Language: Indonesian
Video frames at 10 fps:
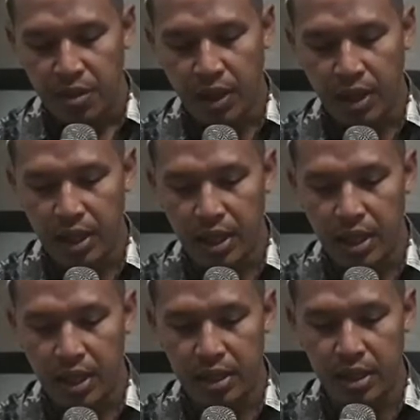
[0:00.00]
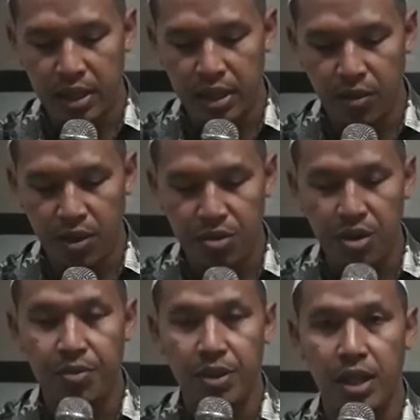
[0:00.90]
وعلى آله
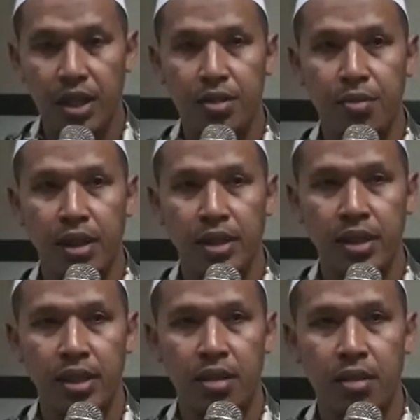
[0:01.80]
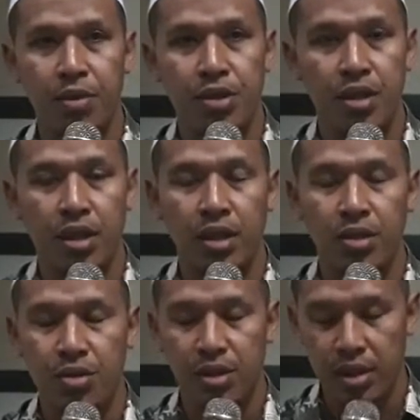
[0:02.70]
وصحبه أجمعين رب اشرح
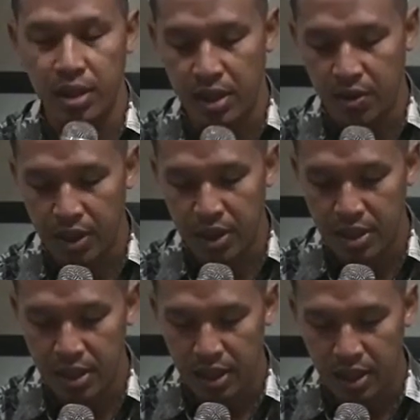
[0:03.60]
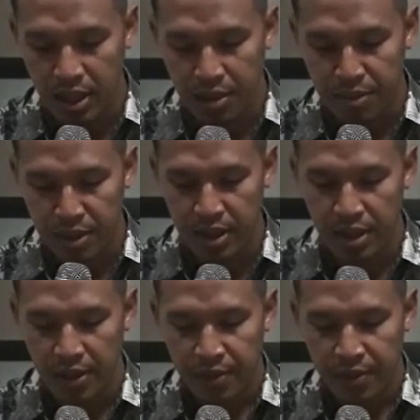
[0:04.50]
لي صدري ويسر لي أمري